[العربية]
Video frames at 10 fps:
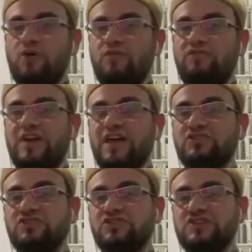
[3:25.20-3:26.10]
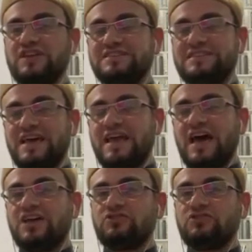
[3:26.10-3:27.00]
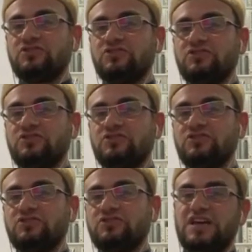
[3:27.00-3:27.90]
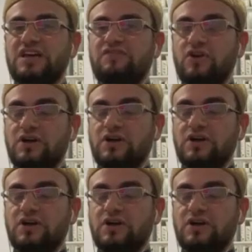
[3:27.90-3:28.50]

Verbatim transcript: فلا يقتصر الانسان على طلب العلوم الشرعيه فقط